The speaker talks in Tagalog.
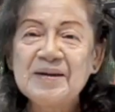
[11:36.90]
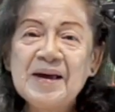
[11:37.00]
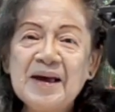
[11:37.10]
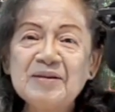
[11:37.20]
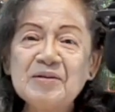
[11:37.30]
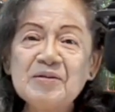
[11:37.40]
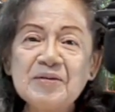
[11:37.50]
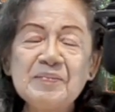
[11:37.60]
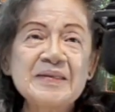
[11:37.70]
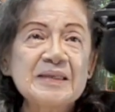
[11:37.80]
o, ano,
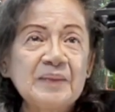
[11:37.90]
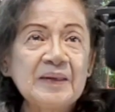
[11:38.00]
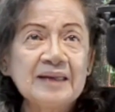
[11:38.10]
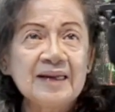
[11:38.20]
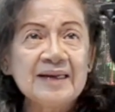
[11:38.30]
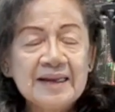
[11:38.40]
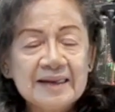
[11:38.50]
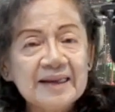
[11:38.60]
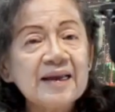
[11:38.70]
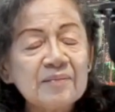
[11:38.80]
ano ho ibig sabihin
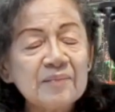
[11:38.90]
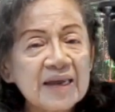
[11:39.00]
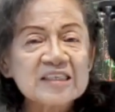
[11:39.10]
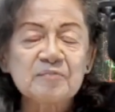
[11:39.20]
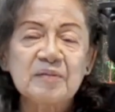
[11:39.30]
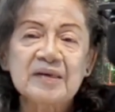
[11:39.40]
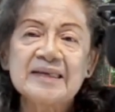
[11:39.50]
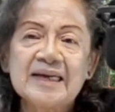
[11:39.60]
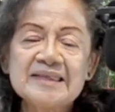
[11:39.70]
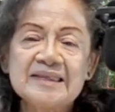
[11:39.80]
niyan? Dahil may
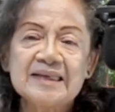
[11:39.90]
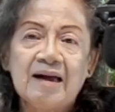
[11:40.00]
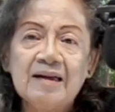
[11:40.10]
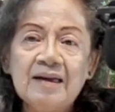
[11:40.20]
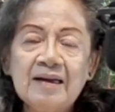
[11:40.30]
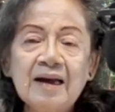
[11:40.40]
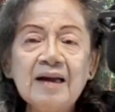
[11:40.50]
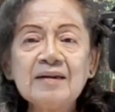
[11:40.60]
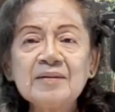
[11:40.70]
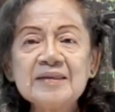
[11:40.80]
eksperyensya
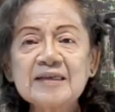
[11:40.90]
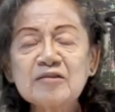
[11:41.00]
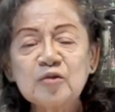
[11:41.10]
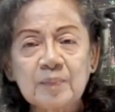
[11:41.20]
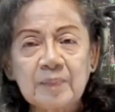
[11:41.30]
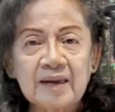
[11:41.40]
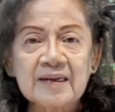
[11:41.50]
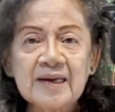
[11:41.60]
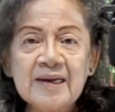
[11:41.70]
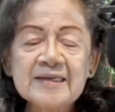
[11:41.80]
ang isang
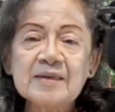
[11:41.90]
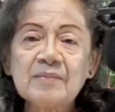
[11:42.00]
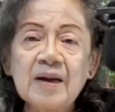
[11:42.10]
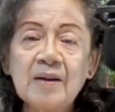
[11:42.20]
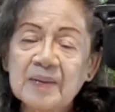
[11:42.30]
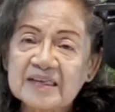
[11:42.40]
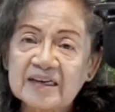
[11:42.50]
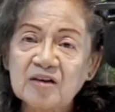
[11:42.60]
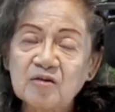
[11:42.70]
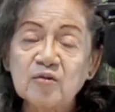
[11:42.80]
chuper sa mga
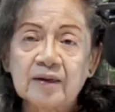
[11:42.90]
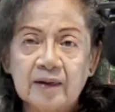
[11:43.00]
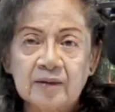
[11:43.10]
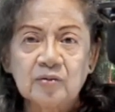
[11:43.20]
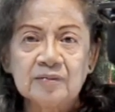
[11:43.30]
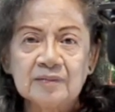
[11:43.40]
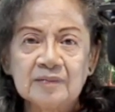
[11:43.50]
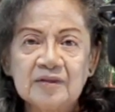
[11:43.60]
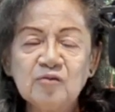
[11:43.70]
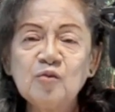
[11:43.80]
pasahero na
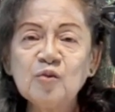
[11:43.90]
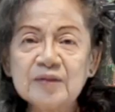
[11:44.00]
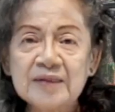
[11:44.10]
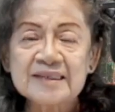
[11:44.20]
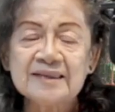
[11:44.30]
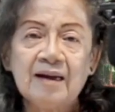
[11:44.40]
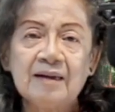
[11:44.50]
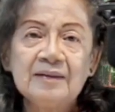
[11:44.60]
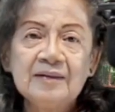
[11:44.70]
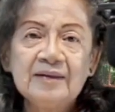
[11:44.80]
ganun. Yung hudas
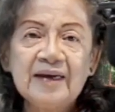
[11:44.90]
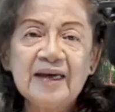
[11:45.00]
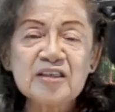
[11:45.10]
niya,